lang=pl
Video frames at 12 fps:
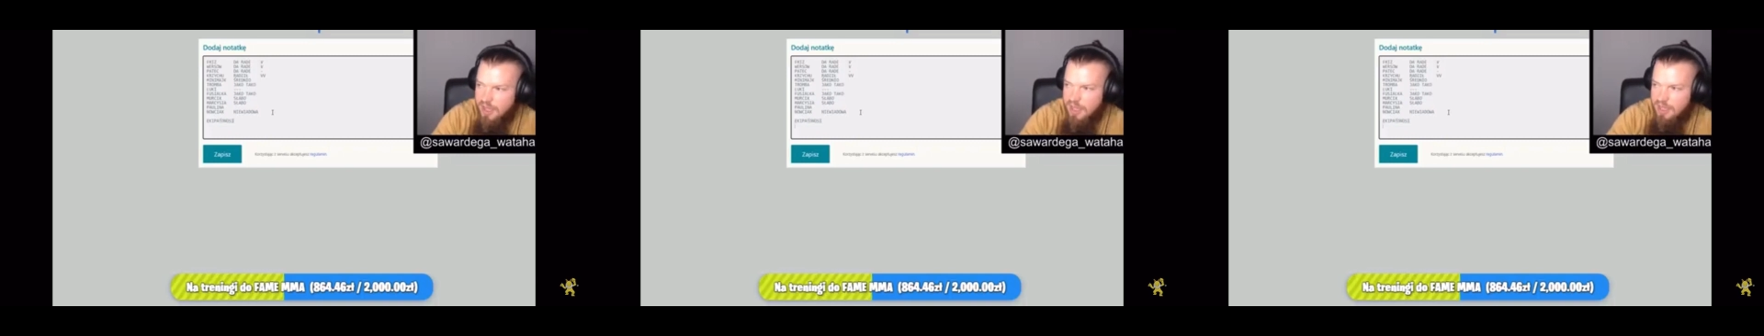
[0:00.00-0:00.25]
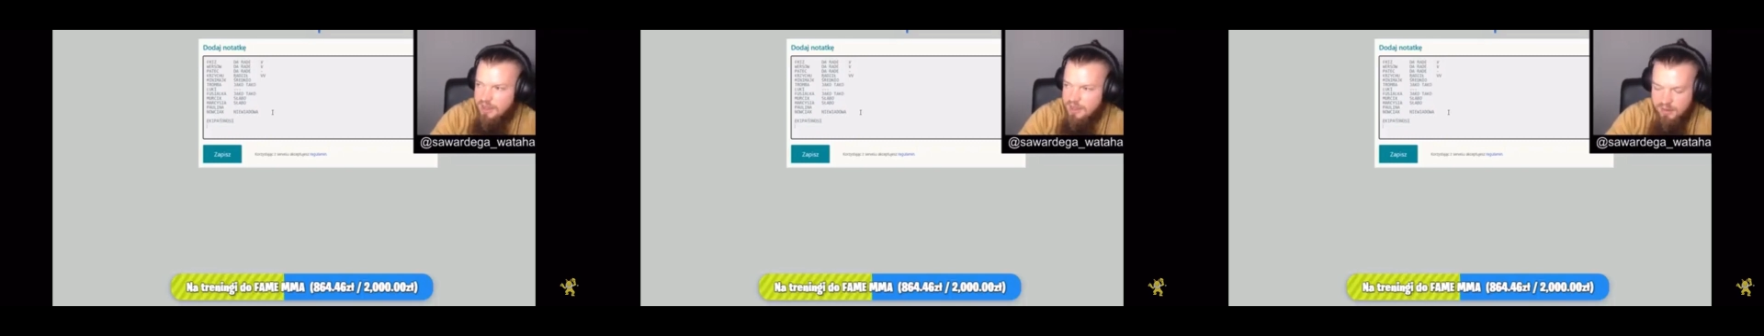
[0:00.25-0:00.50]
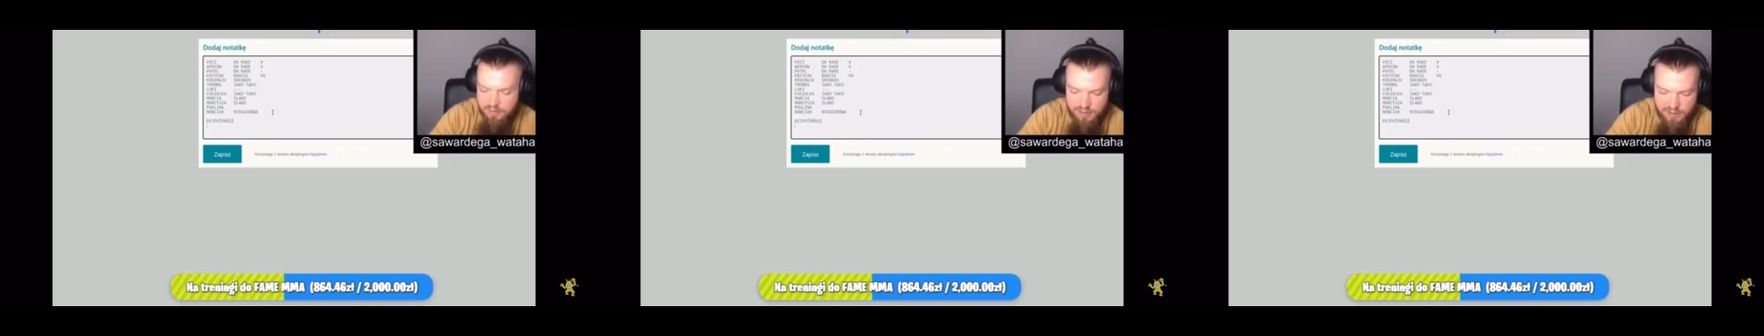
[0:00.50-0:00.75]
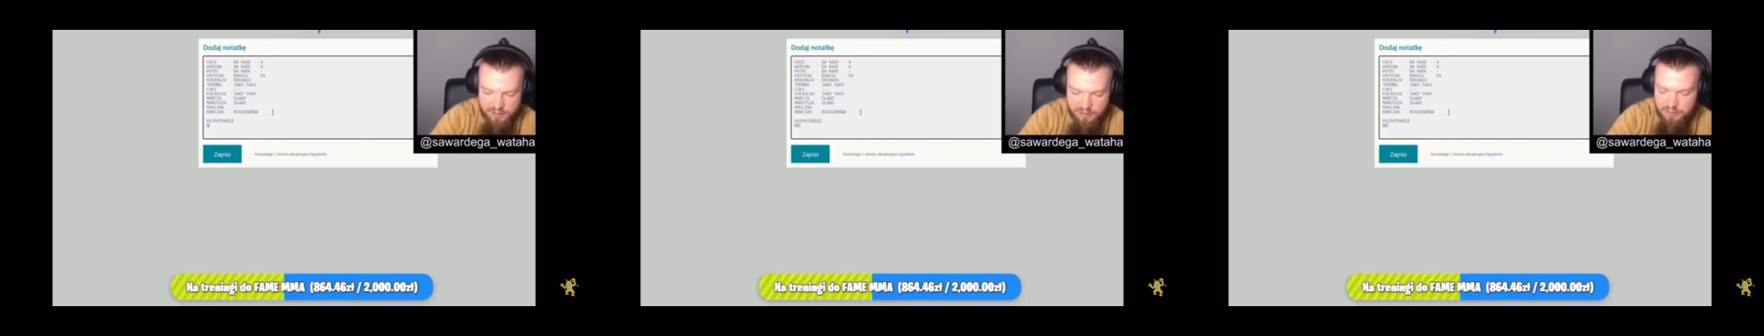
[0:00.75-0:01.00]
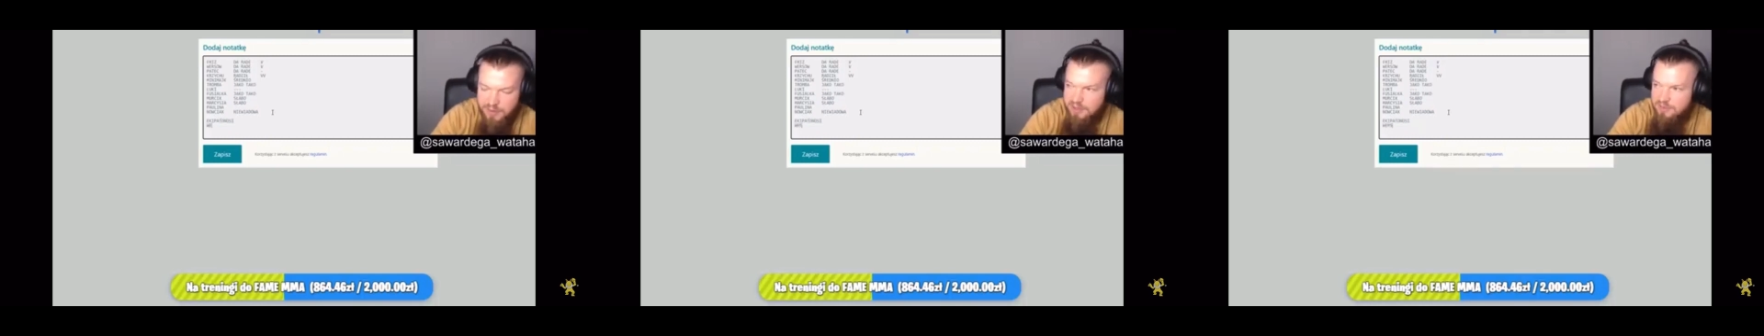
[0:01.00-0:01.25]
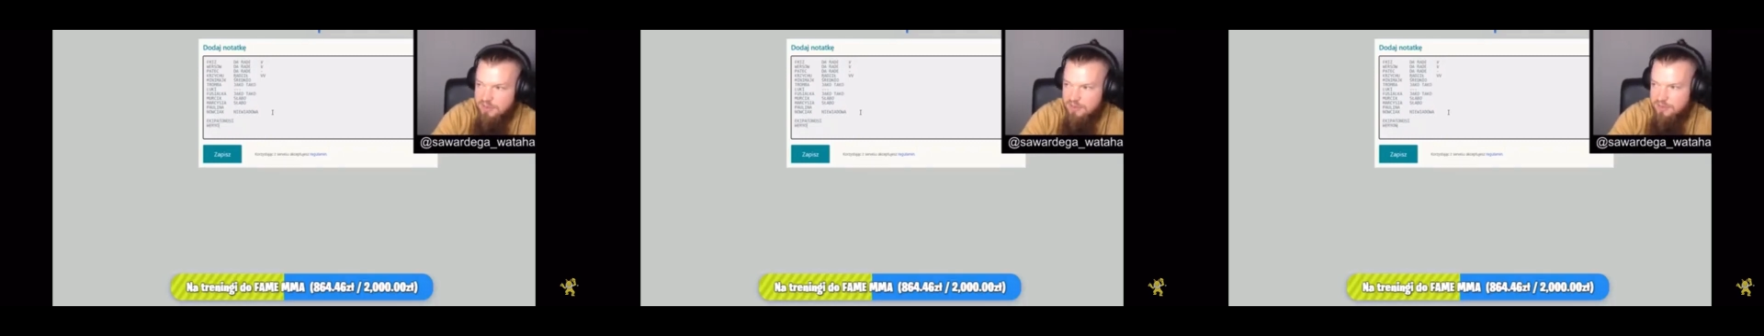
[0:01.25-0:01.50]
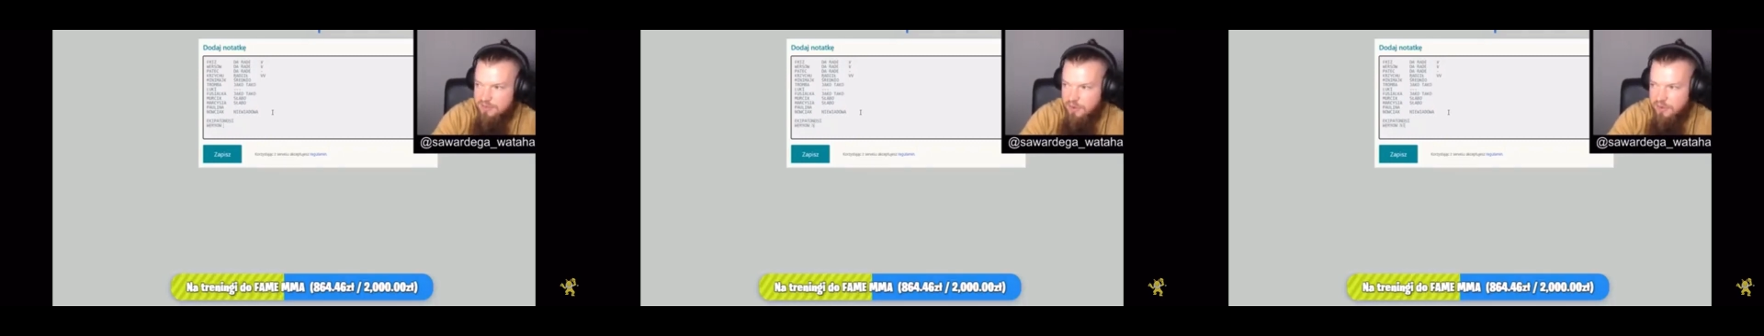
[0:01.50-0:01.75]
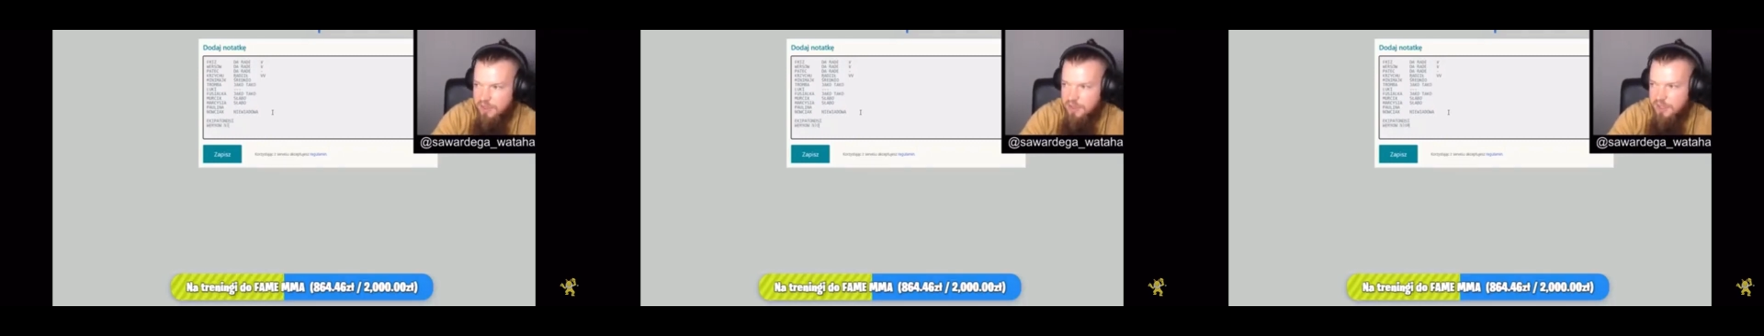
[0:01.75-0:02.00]
a Wersow ma jeszcze
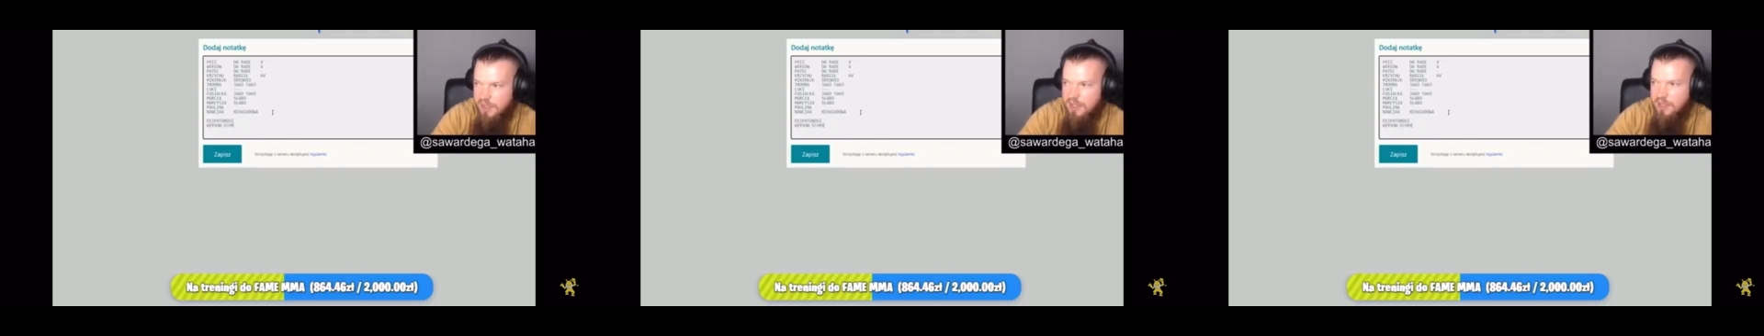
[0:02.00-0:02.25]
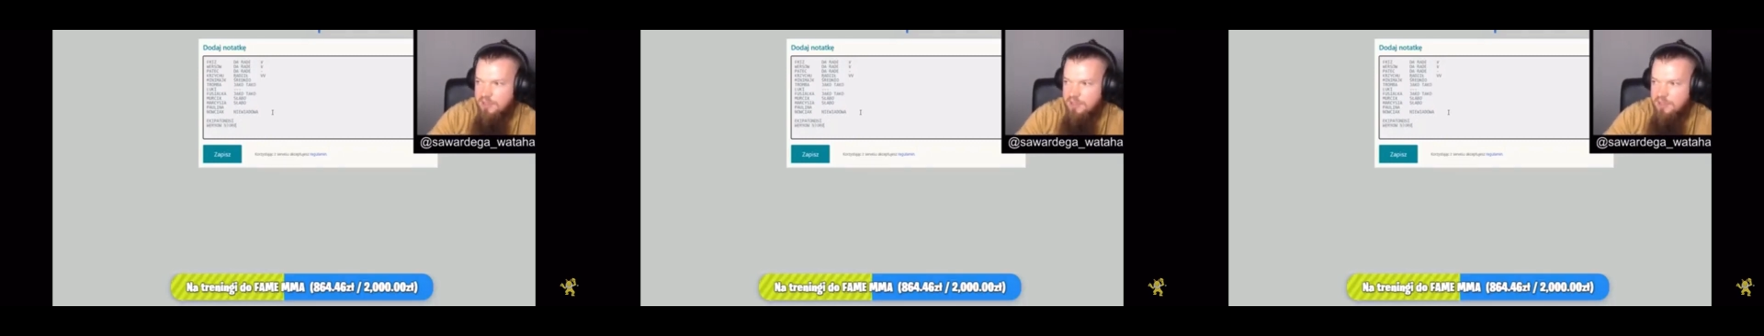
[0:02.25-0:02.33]
swoje, nie?